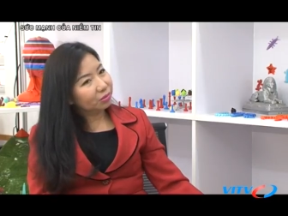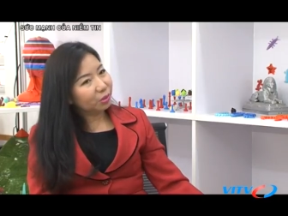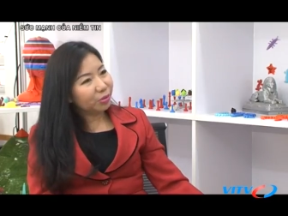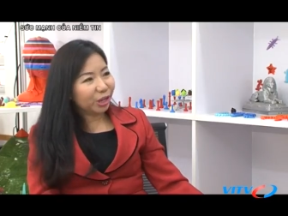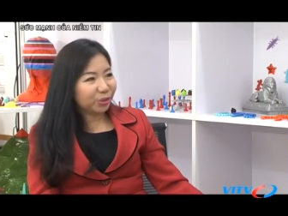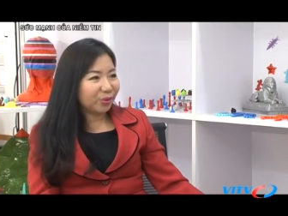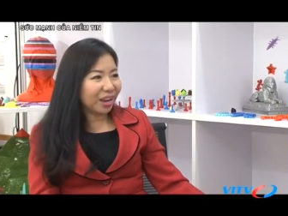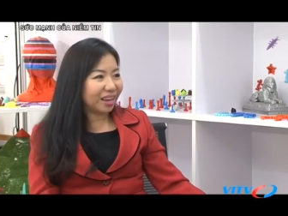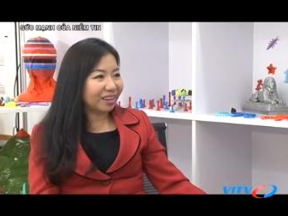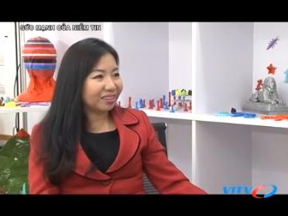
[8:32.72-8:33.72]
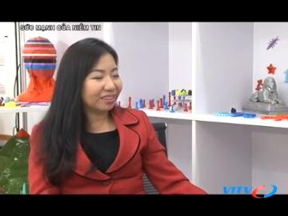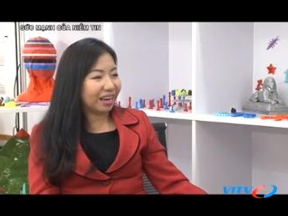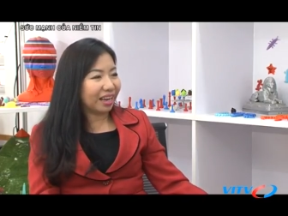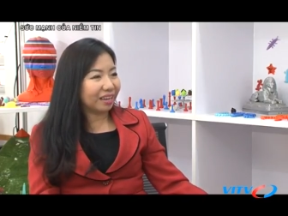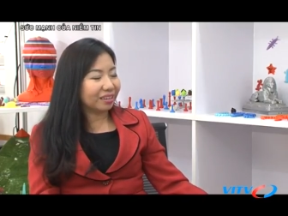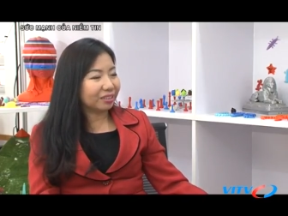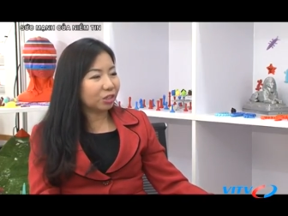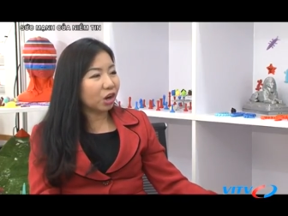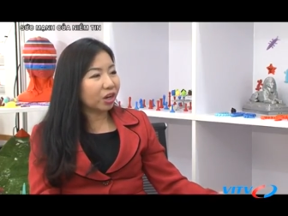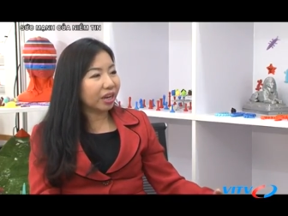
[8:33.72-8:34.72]
không hiểu là là
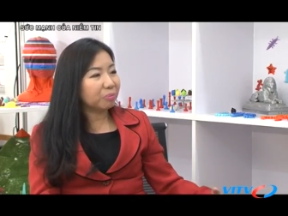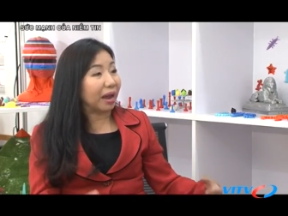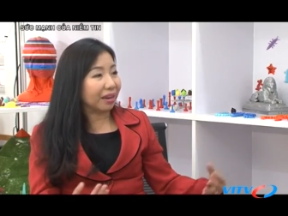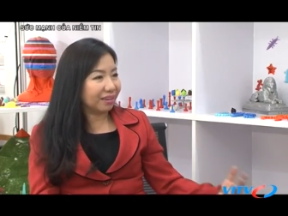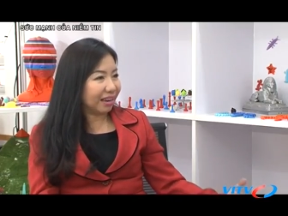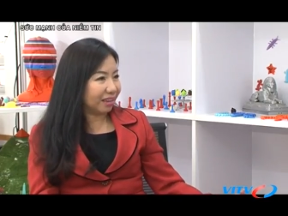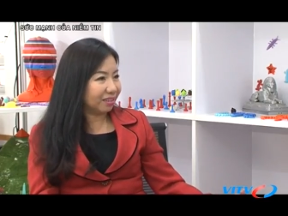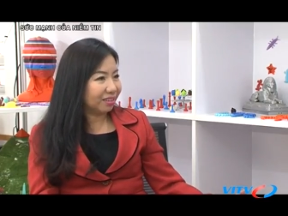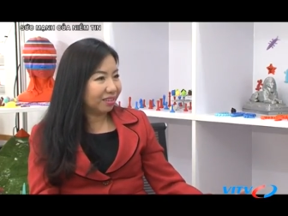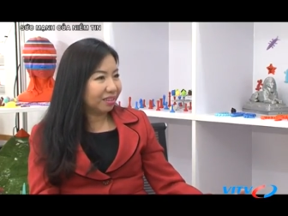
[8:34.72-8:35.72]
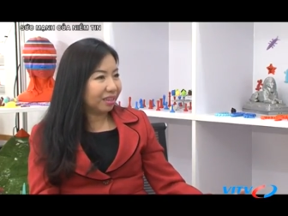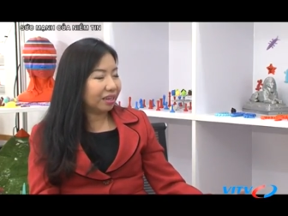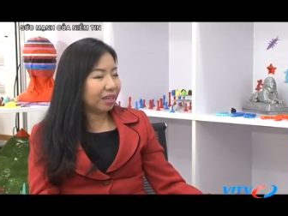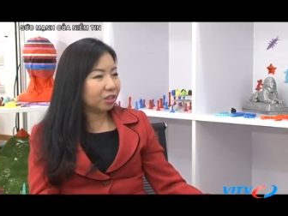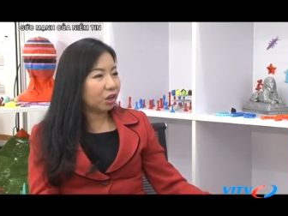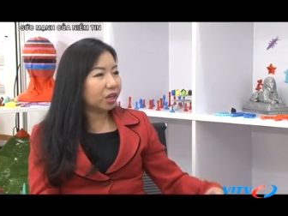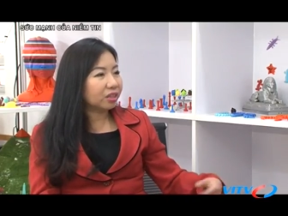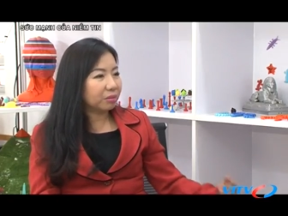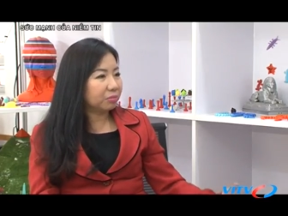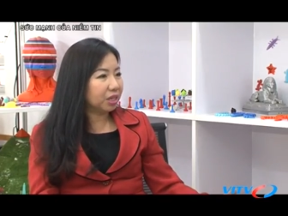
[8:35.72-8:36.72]
do cái bản năng hay là do cái
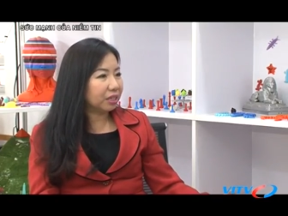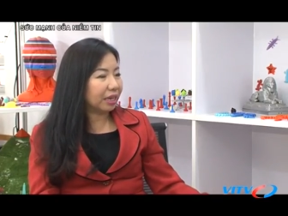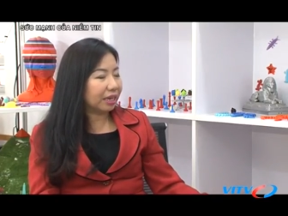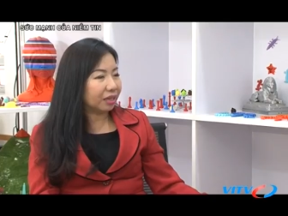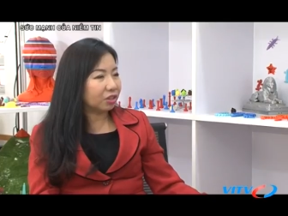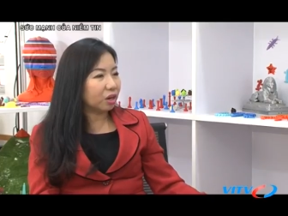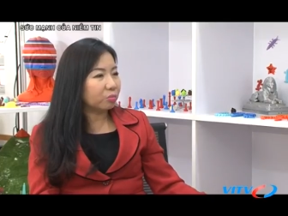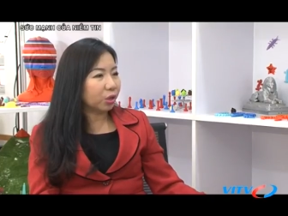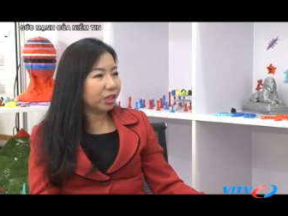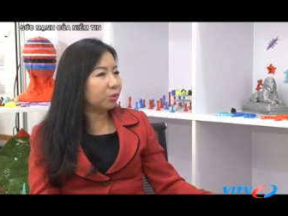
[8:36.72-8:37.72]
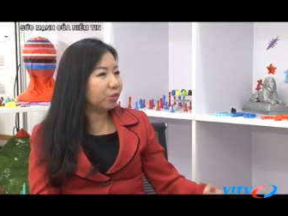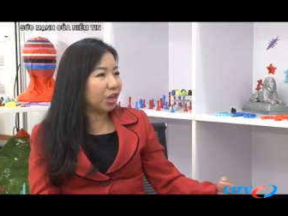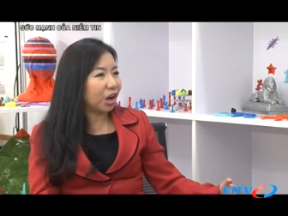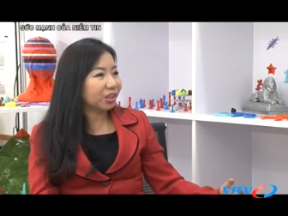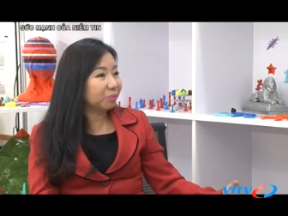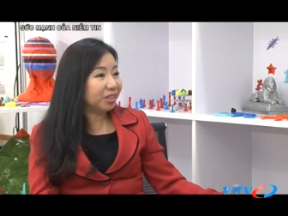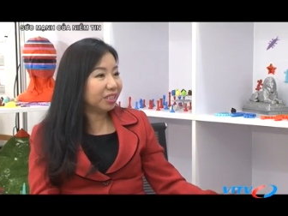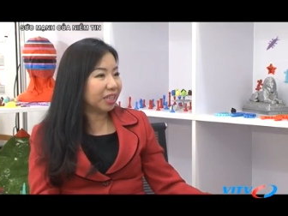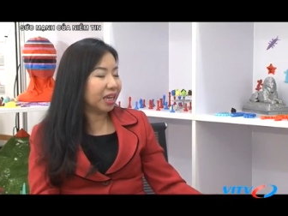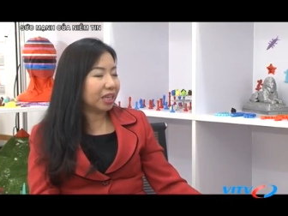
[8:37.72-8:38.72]
tiềm thức hay là do một cái điều gì đó tâm
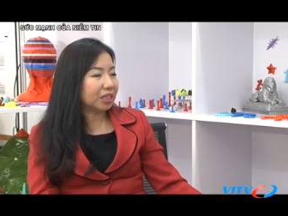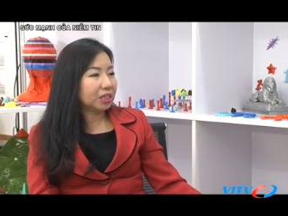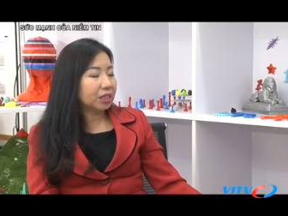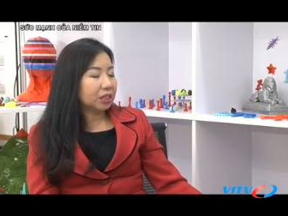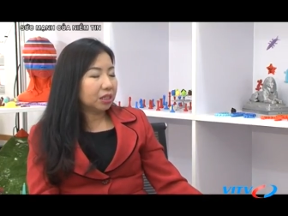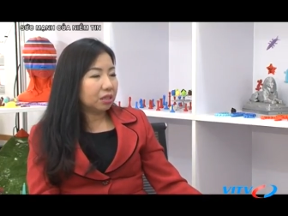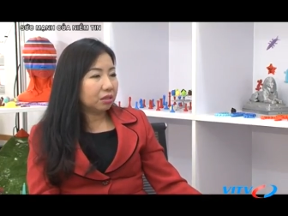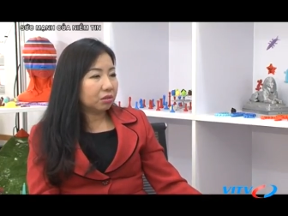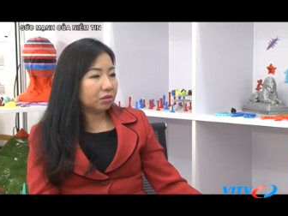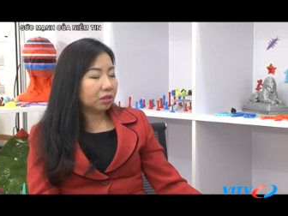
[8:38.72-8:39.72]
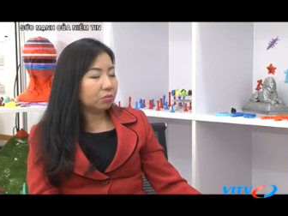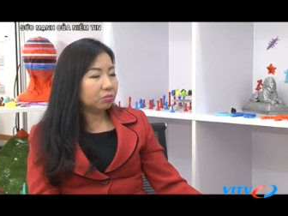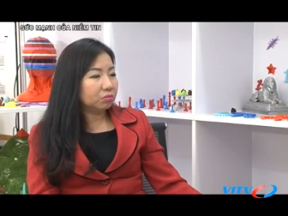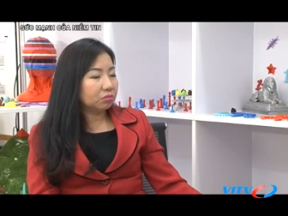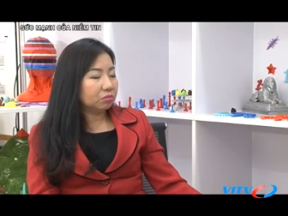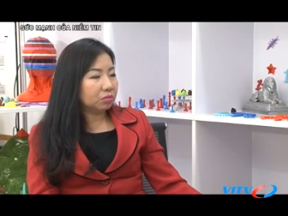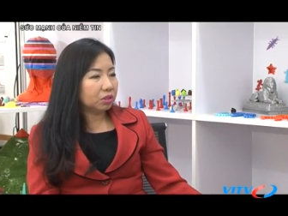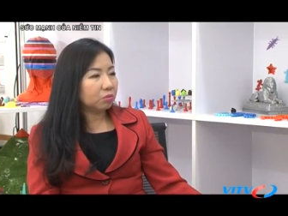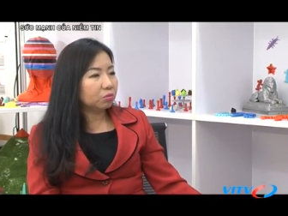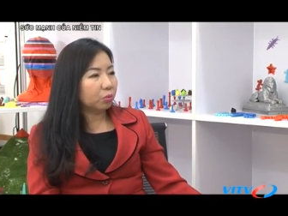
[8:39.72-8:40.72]
linh chẳng hạn thì trong
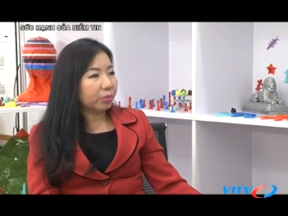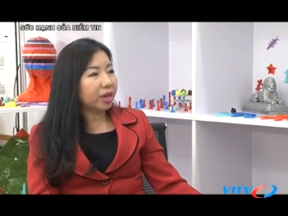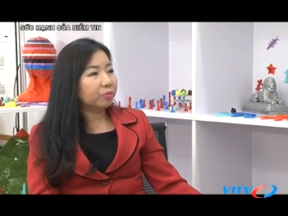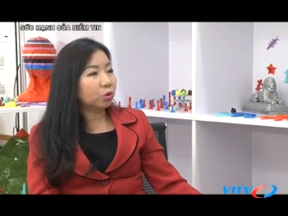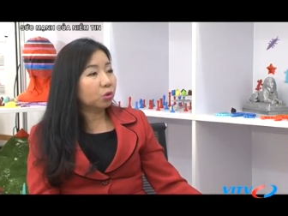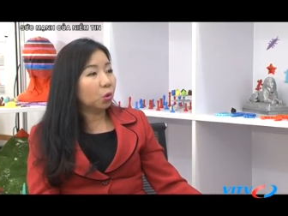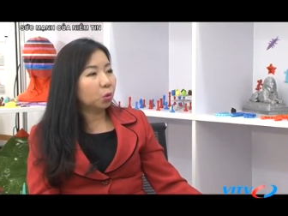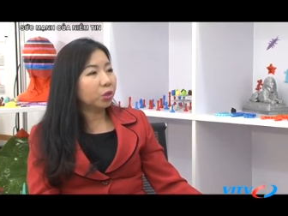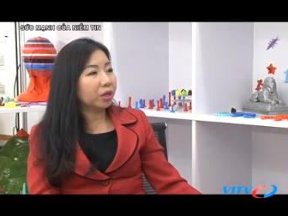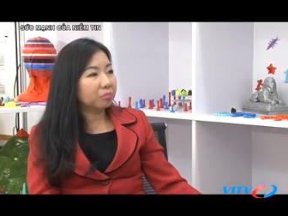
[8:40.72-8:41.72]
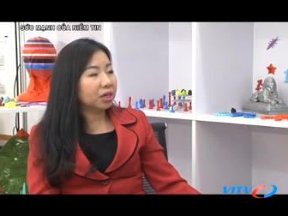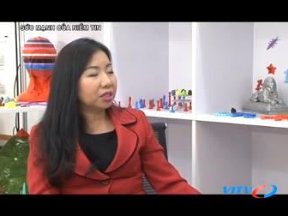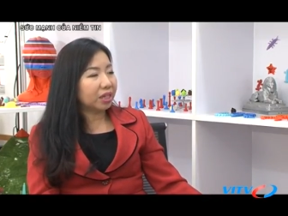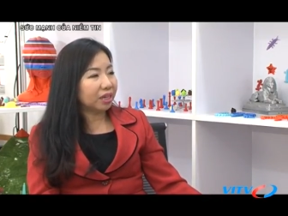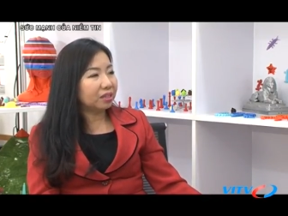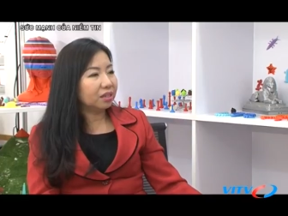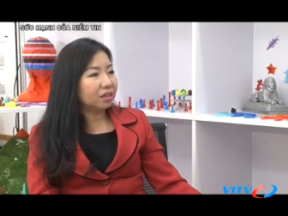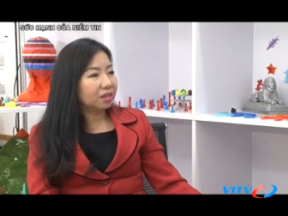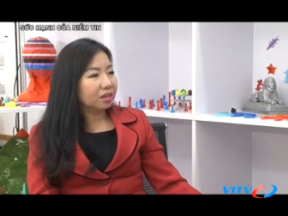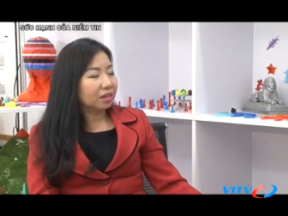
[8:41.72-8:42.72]
trong một đêm tôi ngủ tôi nằm mơ thấy
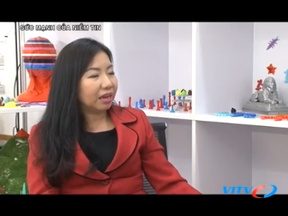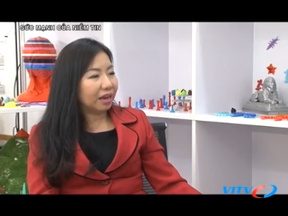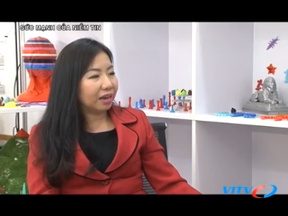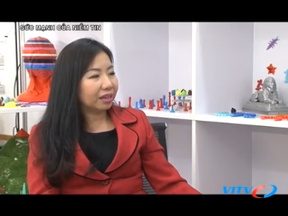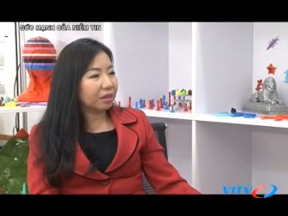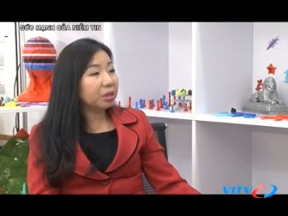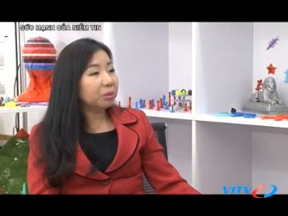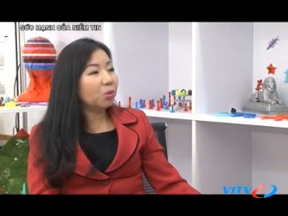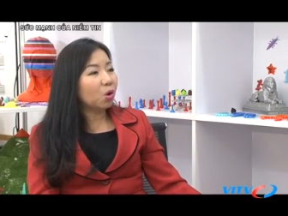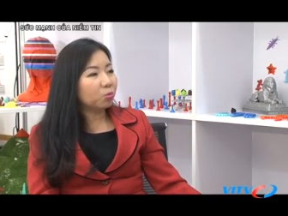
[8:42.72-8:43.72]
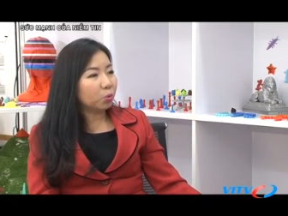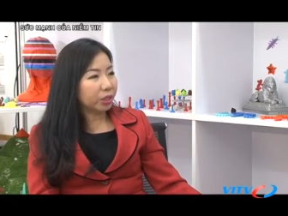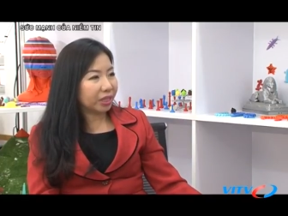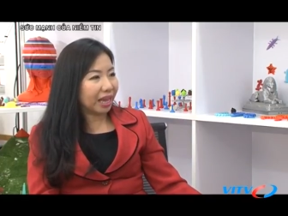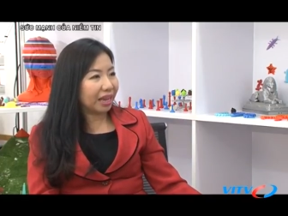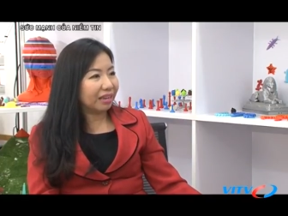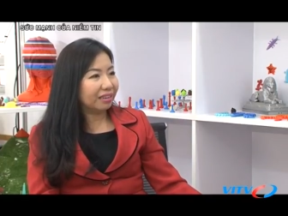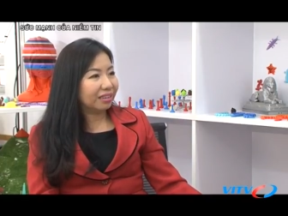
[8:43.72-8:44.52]
là cái bước 4 của anh ta